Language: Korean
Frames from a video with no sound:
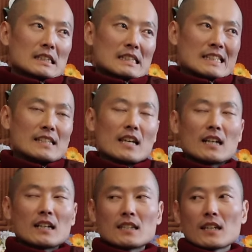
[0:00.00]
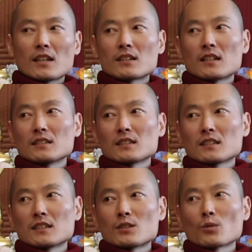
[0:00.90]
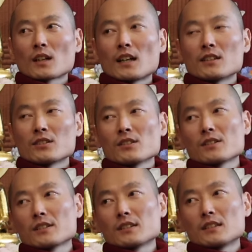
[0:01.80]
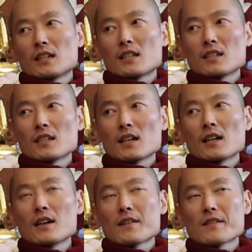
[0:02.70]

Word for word: 지혜가 이제 해결하는 그쪽으로 가야죠. 지혜가.